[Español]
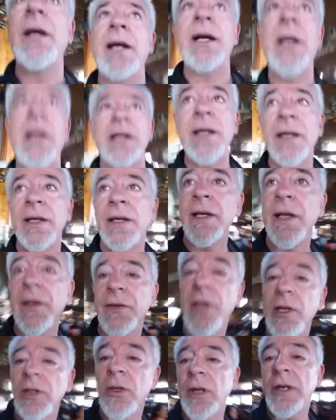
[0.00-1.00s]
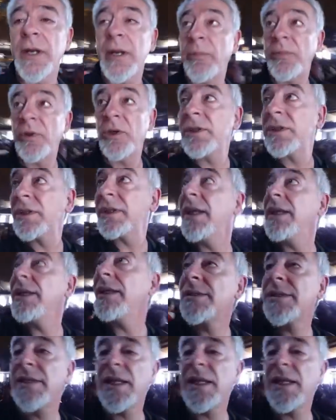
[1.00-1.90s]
Ah, haciendo el reporte,